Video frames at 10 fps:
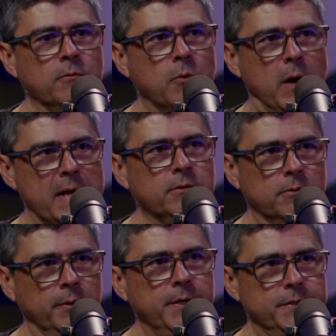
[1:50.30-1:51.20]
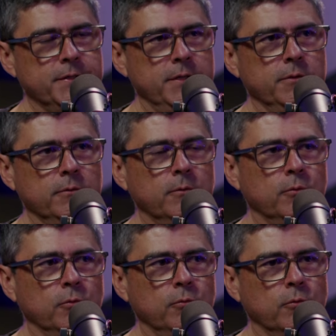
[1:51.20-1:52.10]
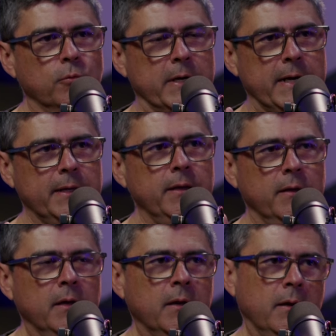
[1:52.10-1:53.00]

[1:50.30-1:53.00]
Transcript: um quadro conhecido, o, o, o cara que